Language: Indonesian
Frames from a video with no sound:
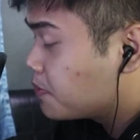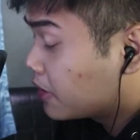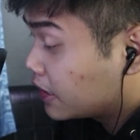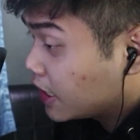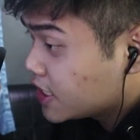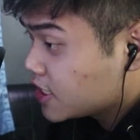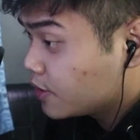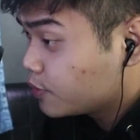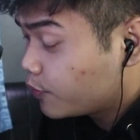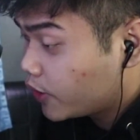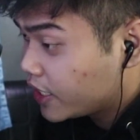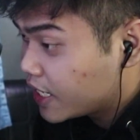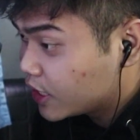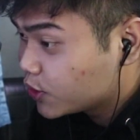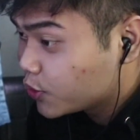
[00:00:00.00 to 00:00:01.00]
Back lagi
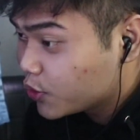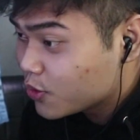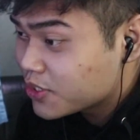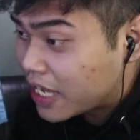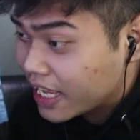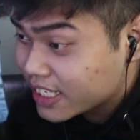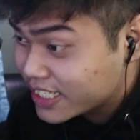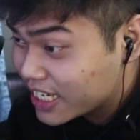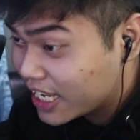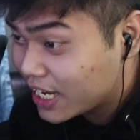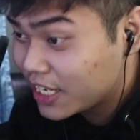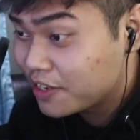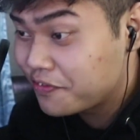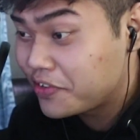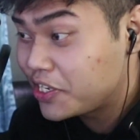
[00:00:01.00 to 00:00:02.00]
gak di Antonius saja
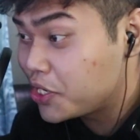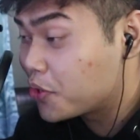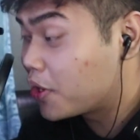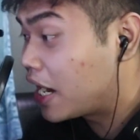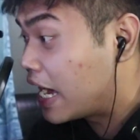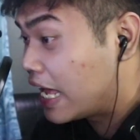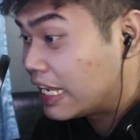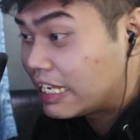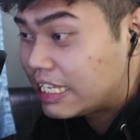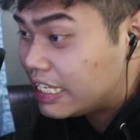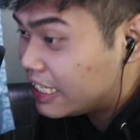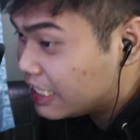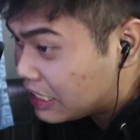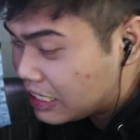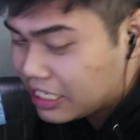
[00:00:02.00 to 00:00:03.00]
dan di video
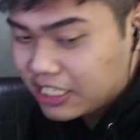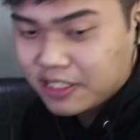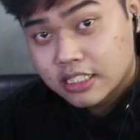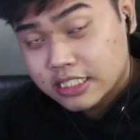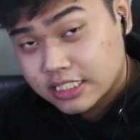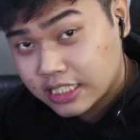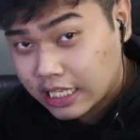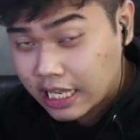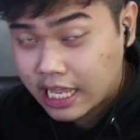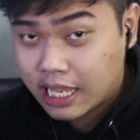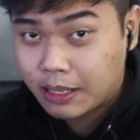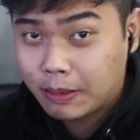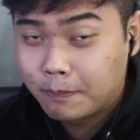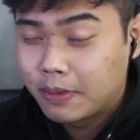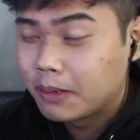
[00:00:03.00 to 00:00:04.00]
kali ini
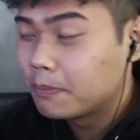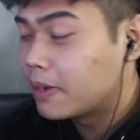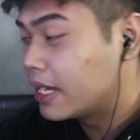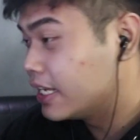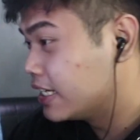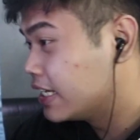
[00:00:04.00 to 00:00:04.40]
setelah bermain